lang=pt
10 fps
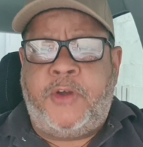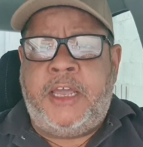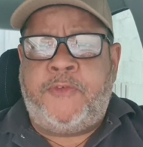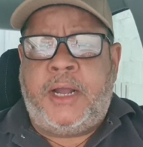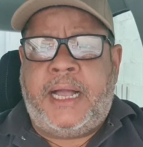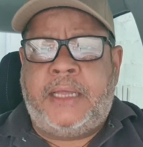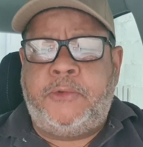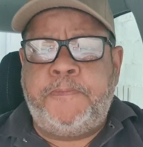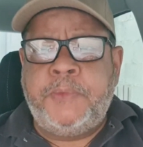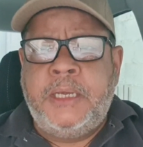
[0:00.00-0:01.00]
foi
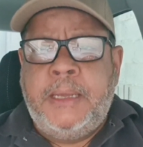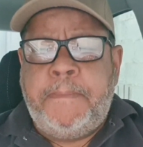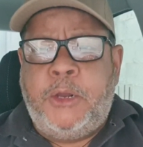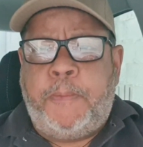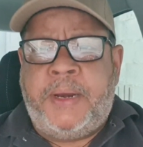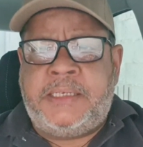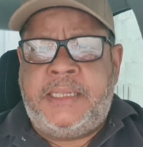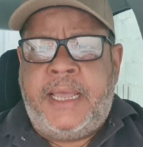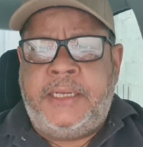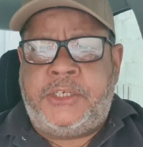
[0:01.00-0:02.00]
revogado pelo
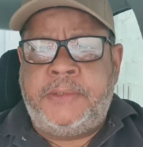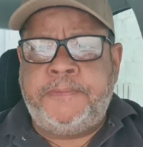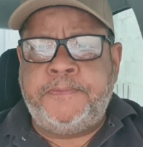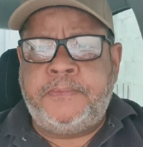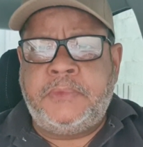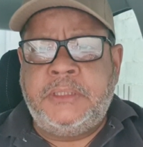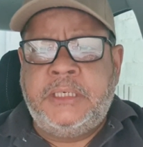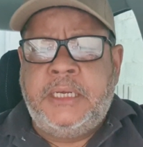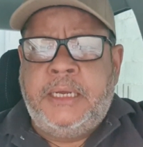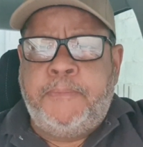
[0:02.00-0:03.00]
presidente,
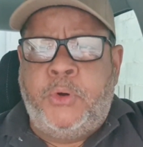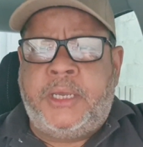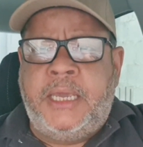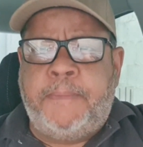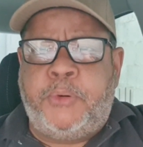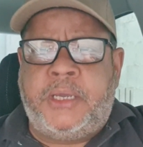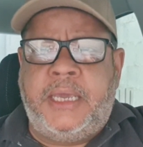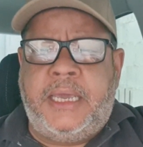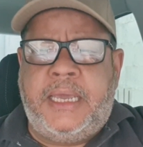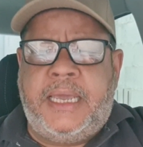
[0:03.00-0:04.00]
por quê?
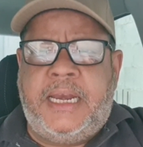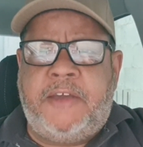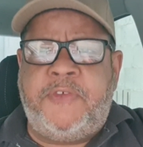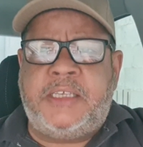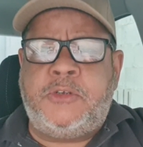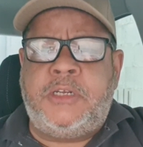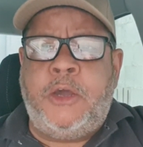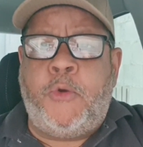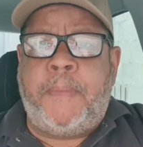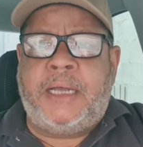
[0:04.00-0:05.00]
Porque ele havia sido
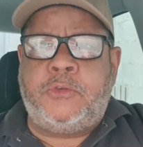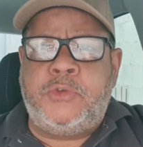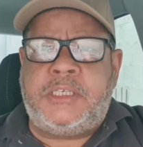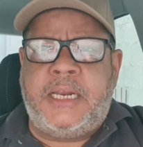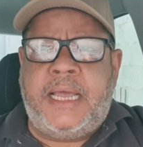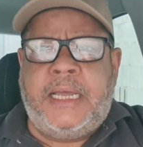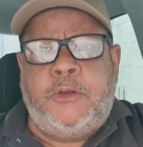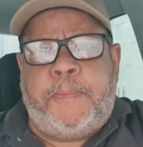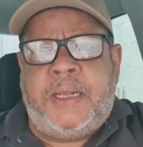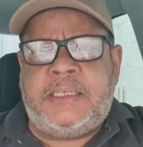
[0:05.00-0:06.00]
derrubado no Senado
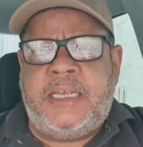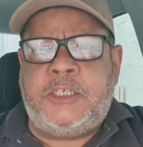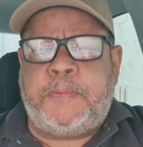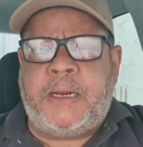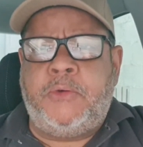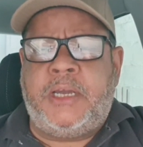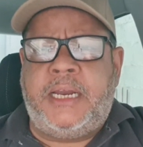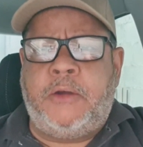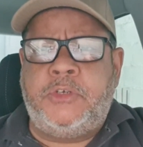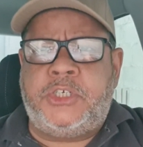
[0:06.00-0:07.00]
e o presidente, para não
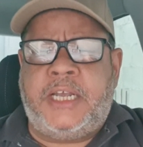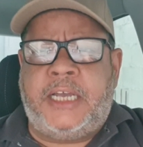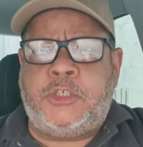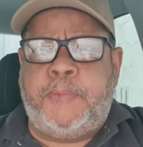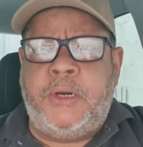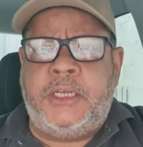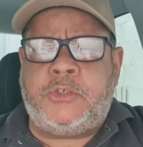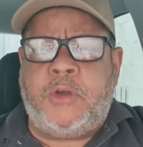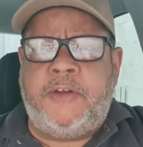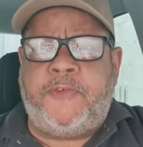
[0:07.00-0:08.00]
criar um desgaste
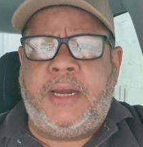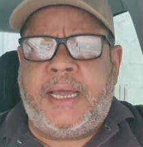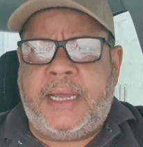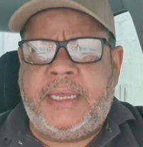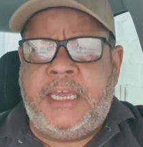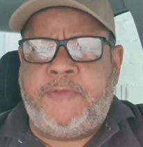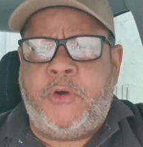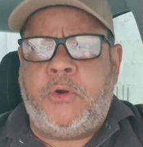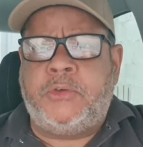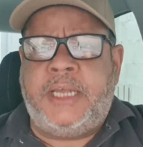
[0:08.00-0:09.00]
político, ele foi lá e
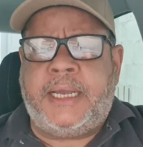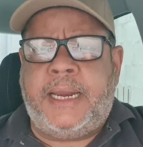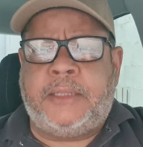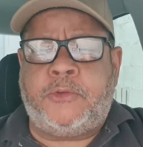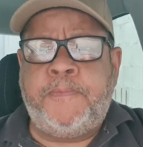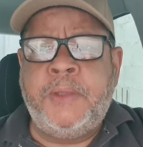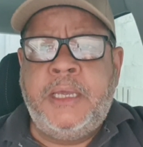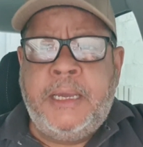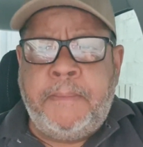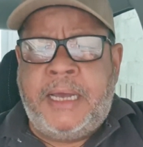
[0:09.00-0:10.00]
revogou o decreto.
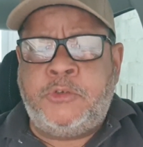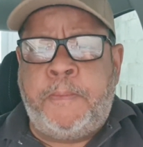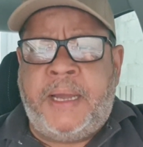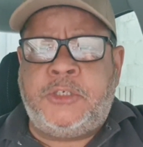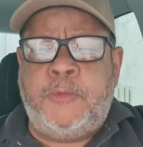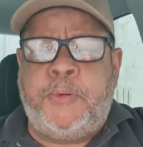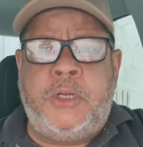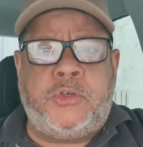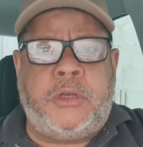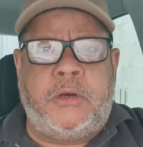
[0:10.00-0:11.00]
Mas um partido
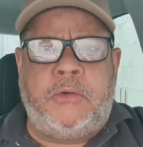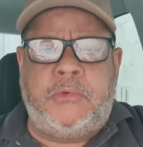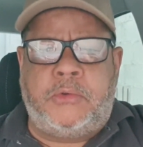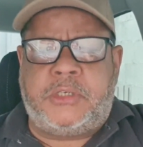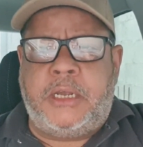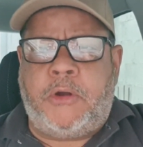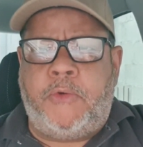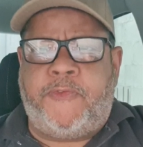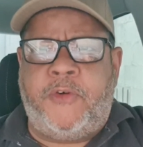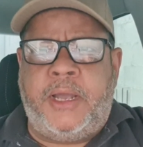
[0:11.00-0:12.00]
político que eu não, não sei
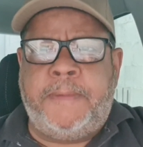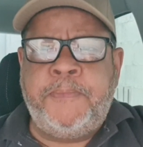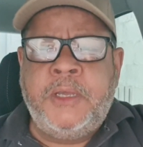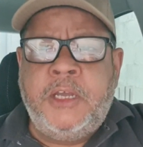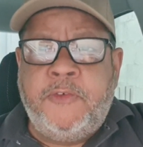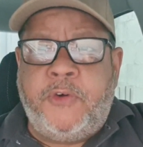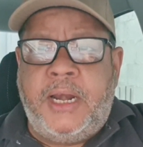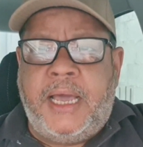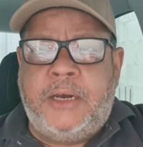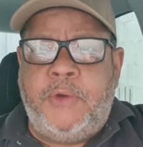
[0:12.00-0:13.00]
qual foi, foi
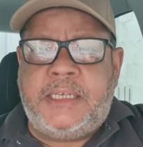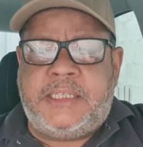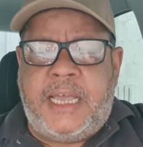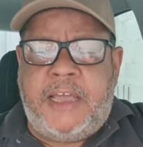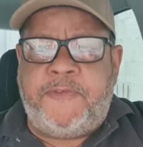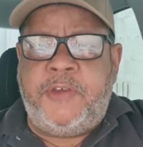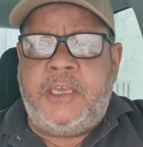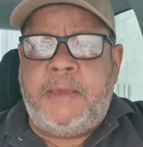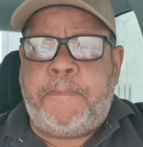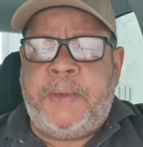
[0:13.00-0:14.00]
lá no STF
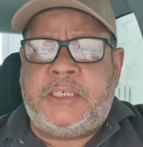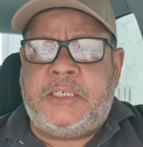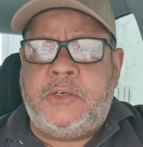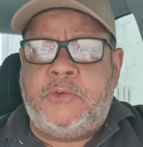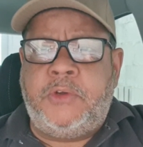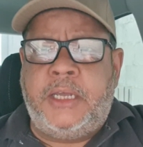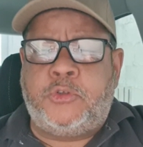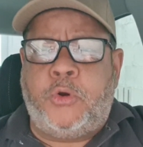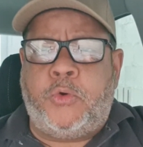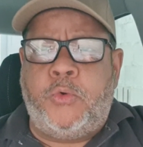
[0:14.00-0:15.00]
e pediu,
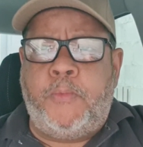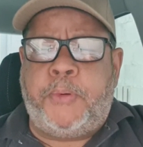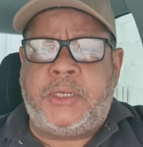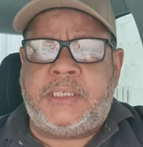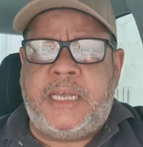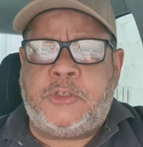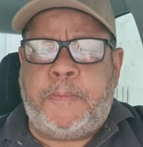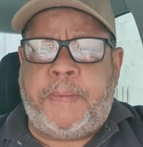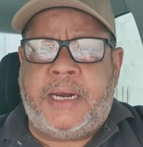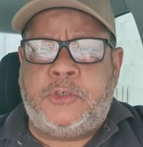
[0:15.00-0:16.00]
entrou com um processo
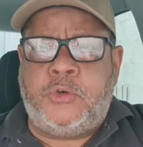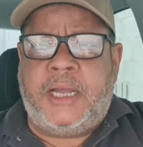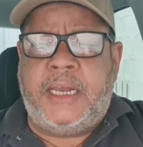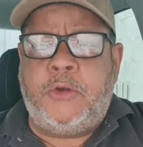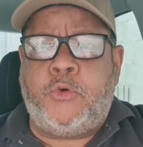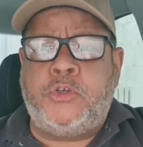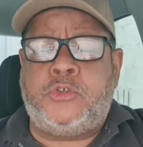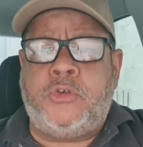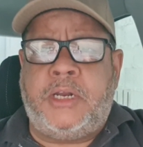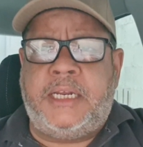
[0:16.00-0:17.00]
para julgar a
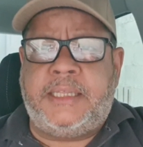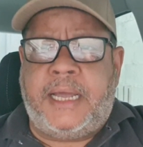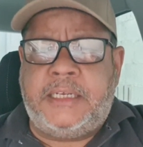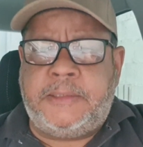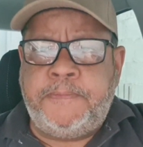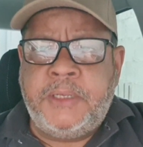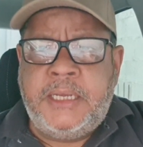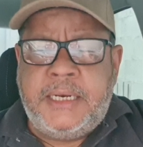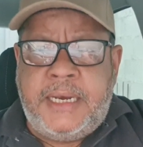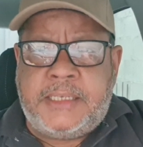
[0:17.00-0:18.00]
inconstitucionalidade
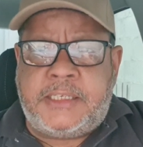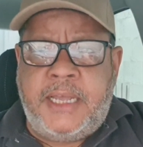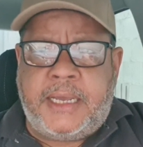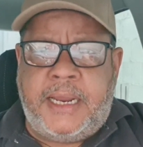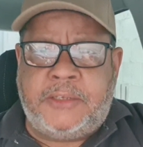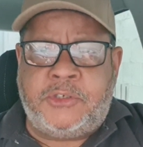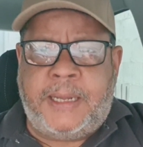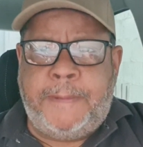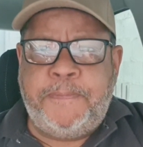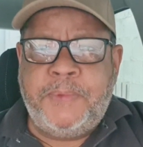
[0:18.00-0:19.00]
desses decretos,
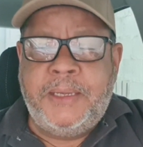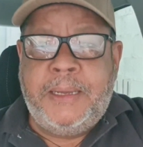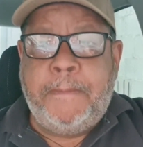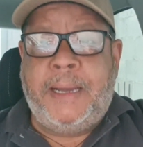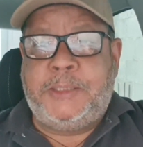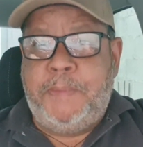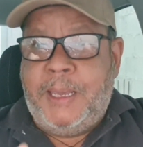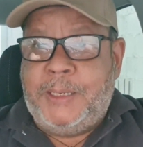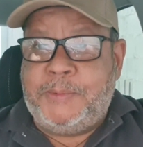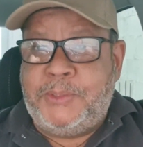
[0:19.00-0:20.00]
tá? Mas
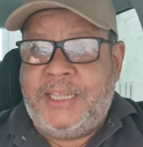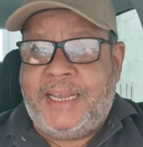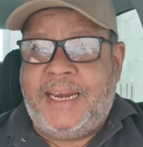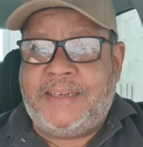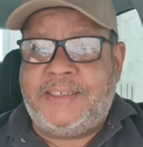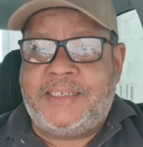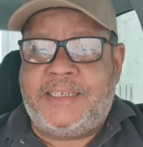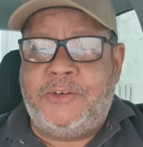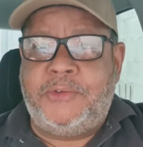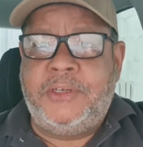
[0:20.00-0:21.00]
mesmo os decretos já
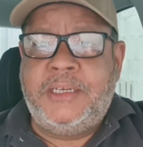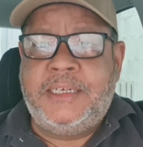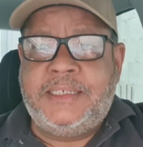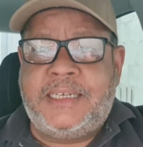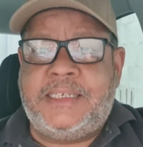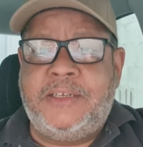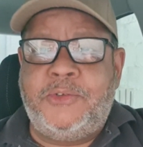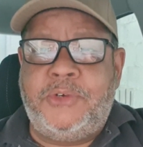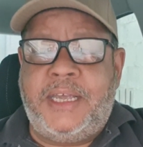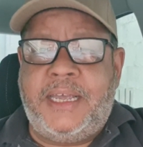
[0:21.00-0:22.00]
sendo, já
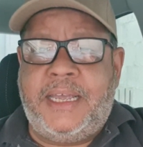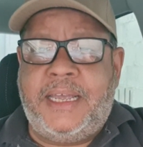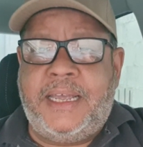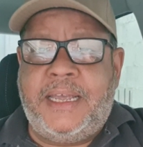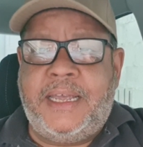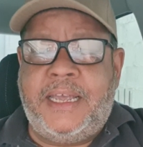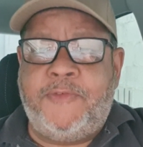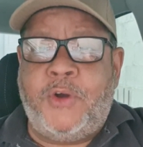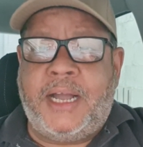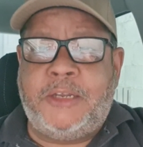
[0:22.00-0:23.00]
sendo é,
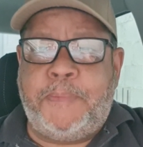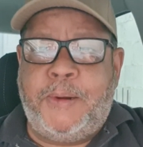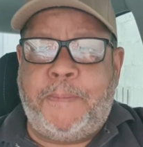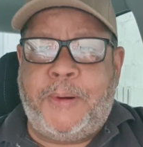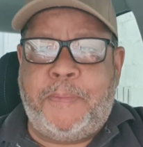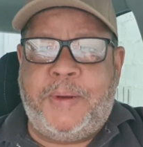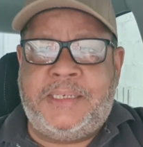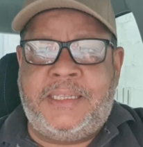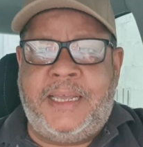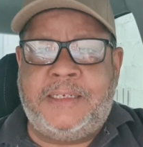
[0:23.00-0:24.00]
revogado pelo próprio
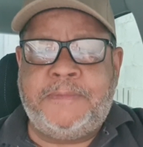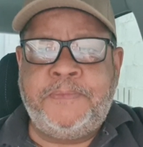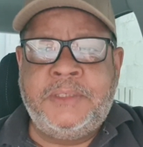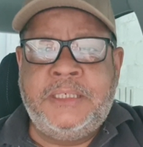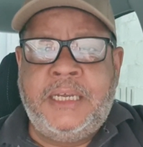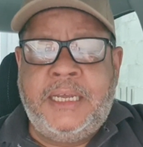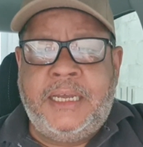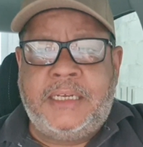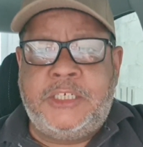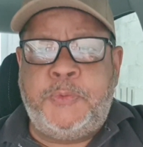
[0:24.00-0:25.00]
presidente.
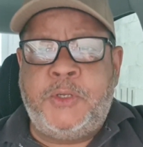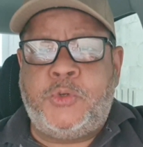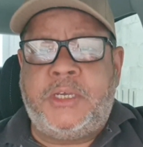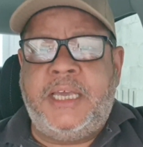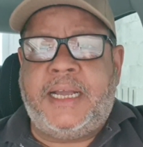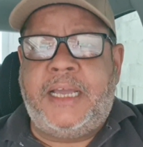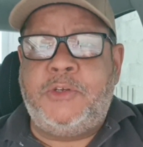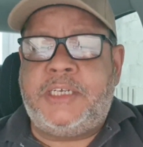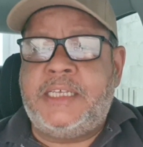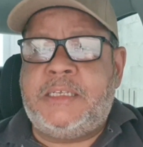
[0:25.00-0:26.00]
A gente pensou que ia cair no
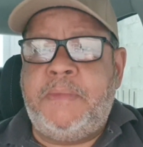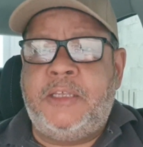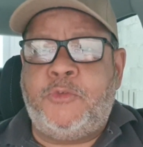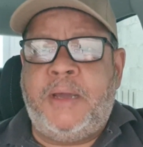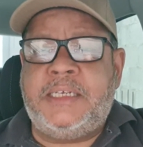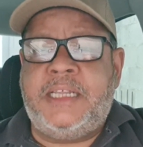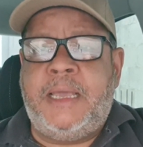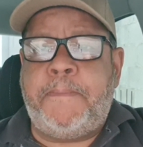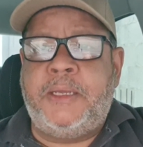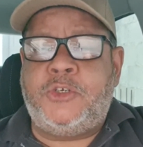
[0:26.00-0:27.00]
esquecimento, mas de
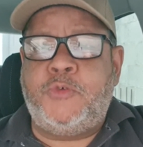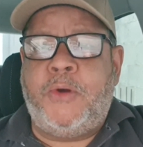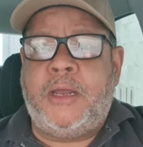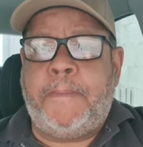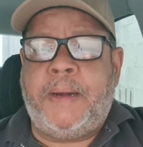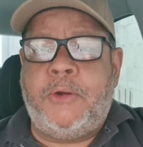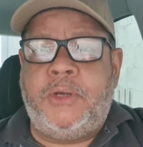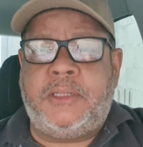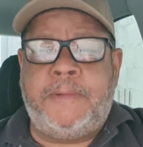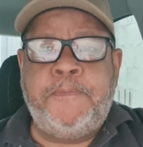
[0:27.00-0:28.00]
repente, de uma hora para
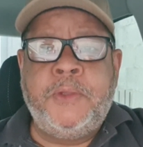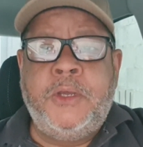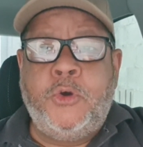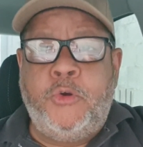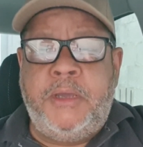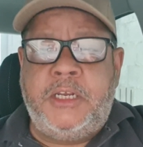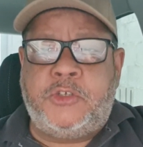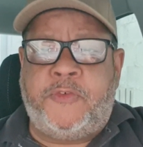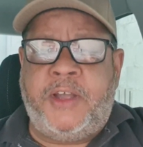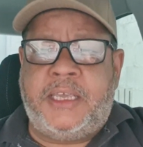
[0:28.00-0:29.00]
outra, o
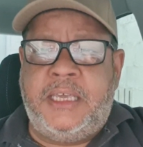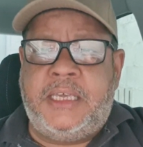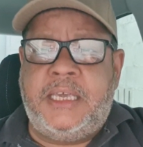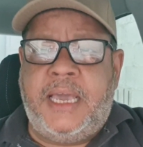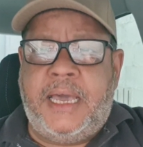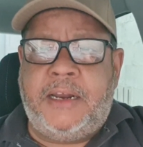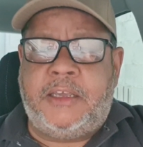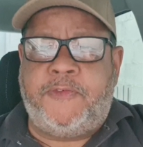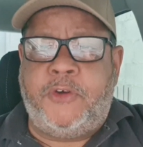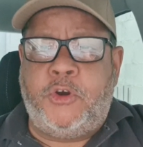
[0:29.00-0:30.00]
ministro Faquim, que era,
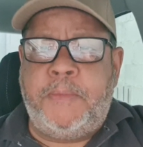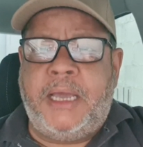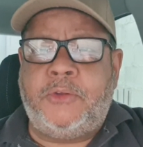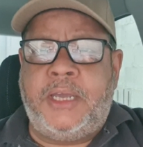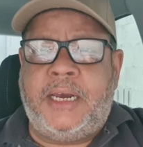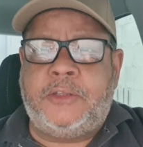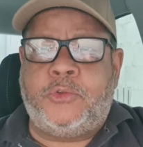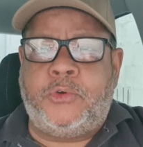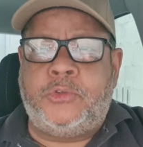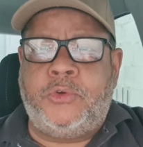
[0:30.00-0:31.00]
que foi nomeado
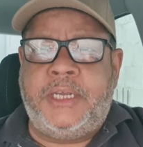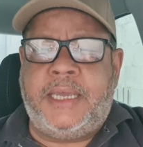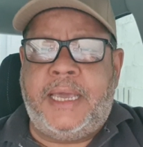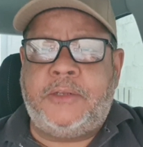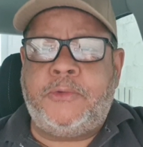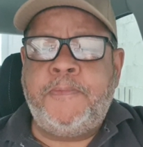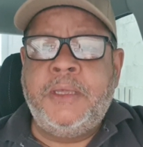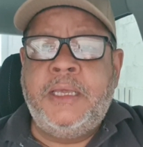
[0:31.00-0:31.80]
relator do inquérito,